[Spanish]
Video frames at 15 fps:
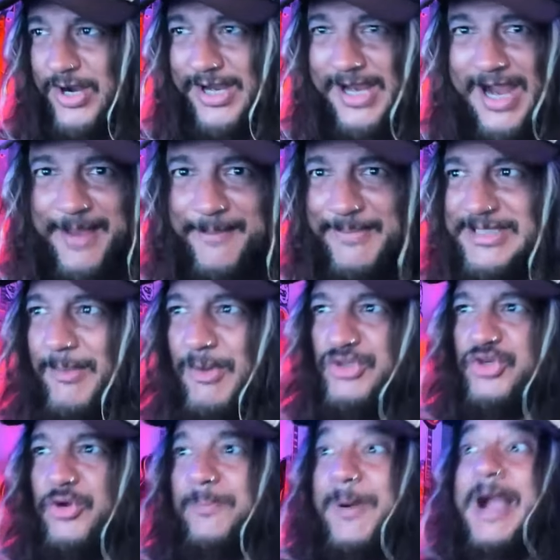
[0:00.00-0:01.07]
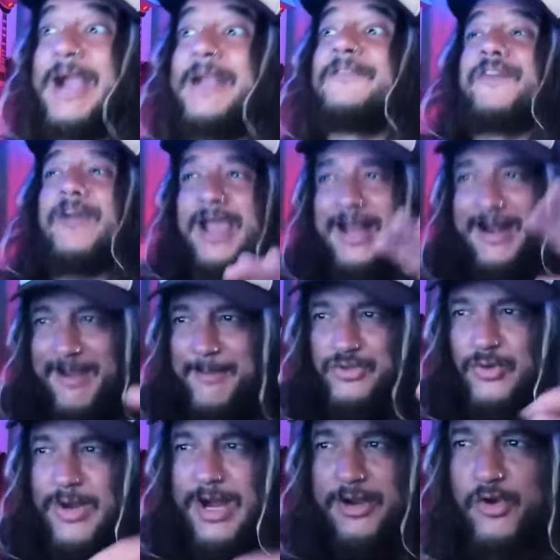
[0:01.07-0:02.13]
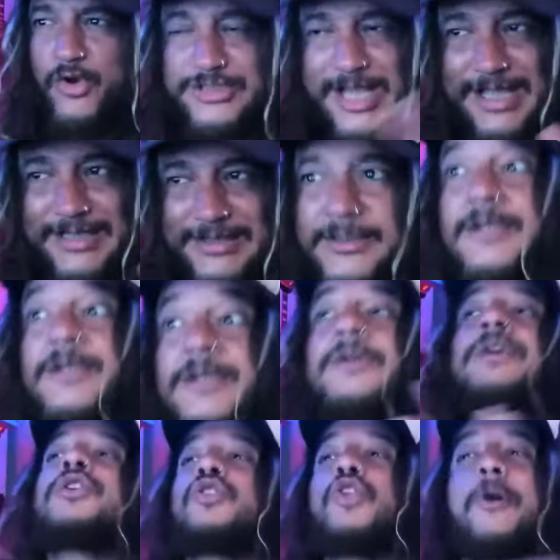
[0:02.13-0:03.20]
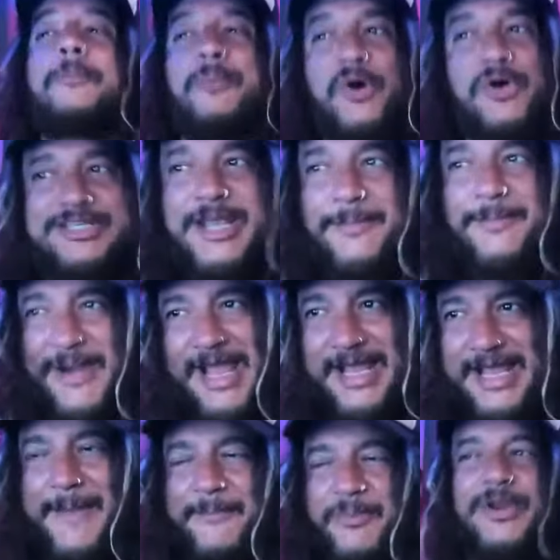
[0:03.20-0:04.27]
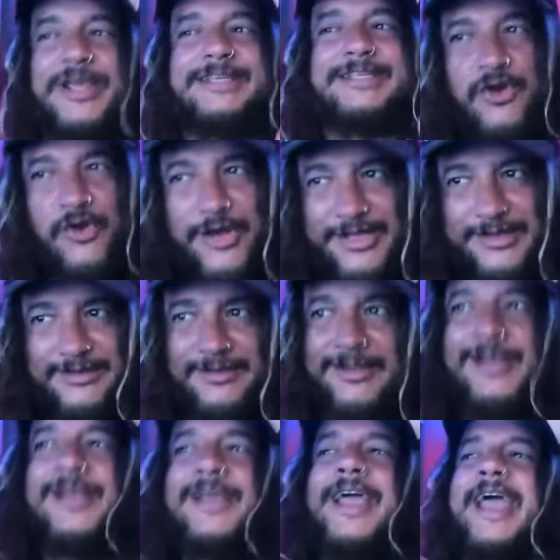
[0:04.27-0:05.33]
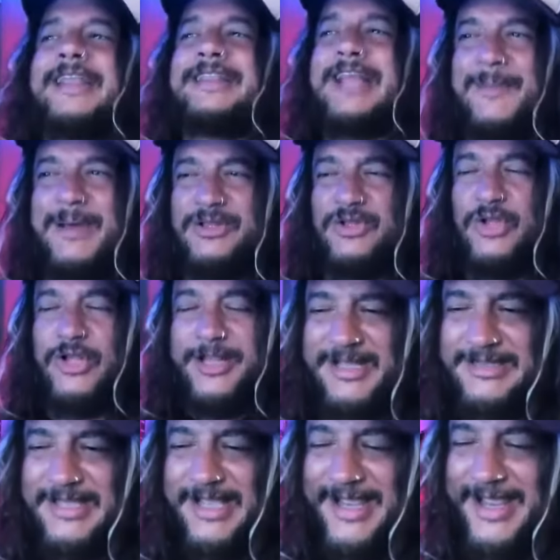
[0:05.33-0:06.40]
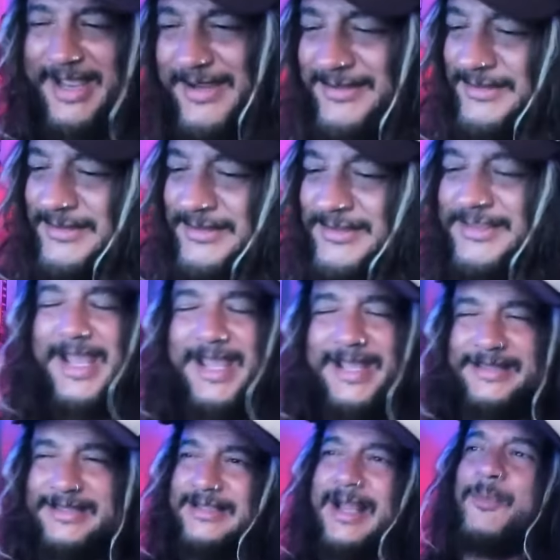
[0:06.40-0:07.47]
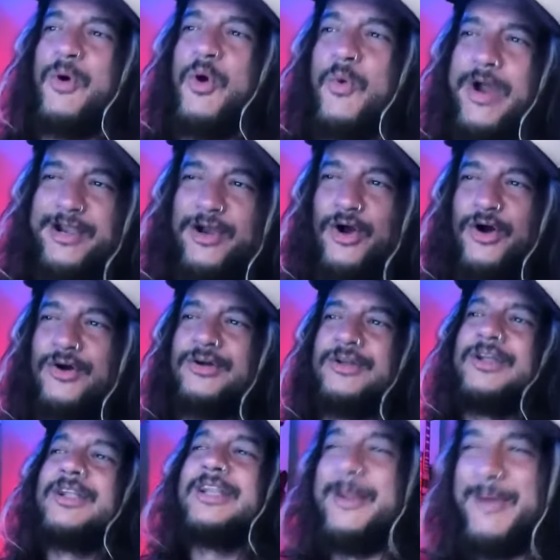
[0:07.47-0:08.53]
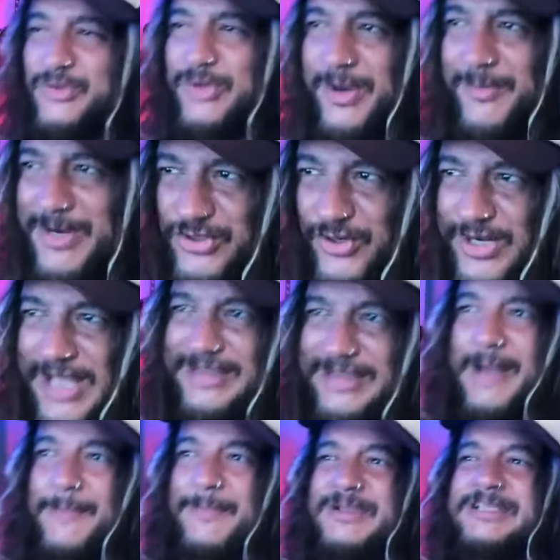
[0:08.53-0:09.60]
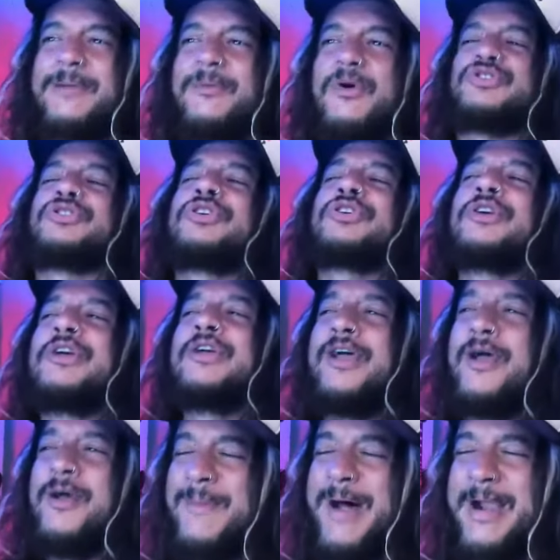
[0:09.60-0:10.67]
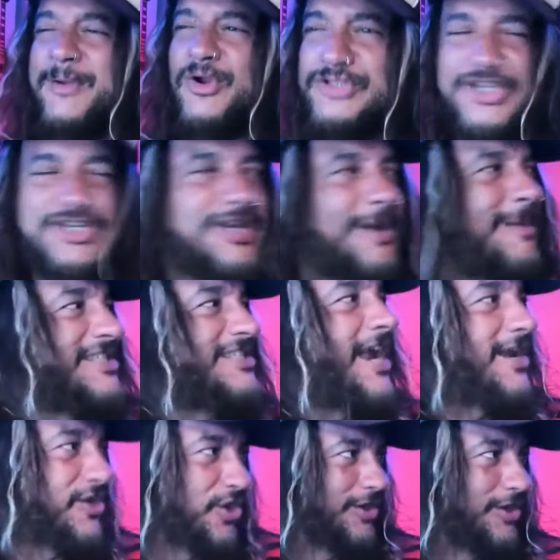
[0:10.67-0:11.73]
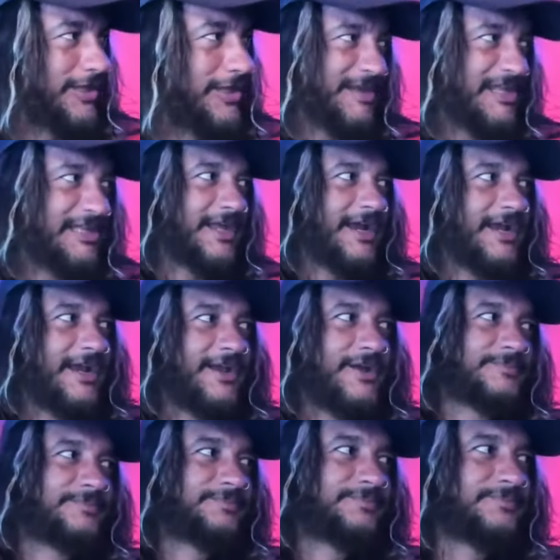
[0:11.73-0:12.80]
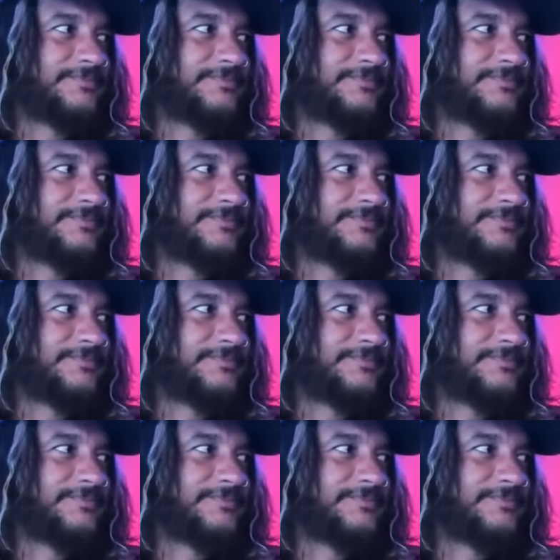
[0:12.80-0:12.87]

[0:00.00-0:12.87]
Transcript: acá y empezamos a chupar, grabamos unas cosas no puedo decir para qué, porque es algo que está armando el demente que estamos está bueno. Le mando un abrazo grande, la pasamos bárbaro. Se llama Sergio el demente, creo. Sí.